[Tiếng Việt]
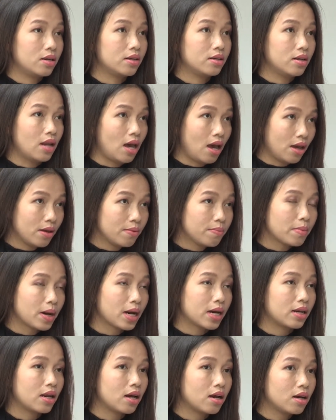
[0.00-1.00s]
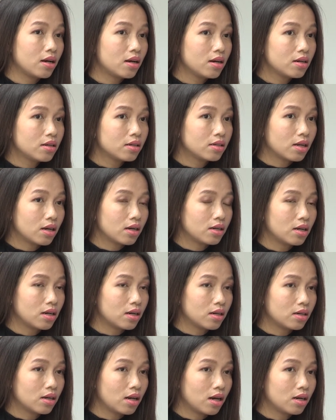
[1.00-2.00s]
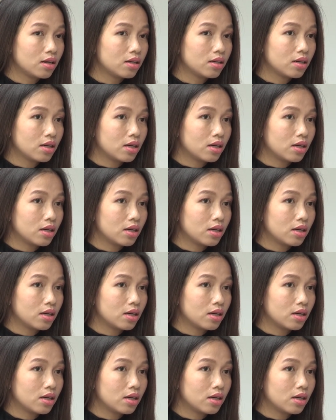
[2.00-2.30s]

để mà nó nó nó nó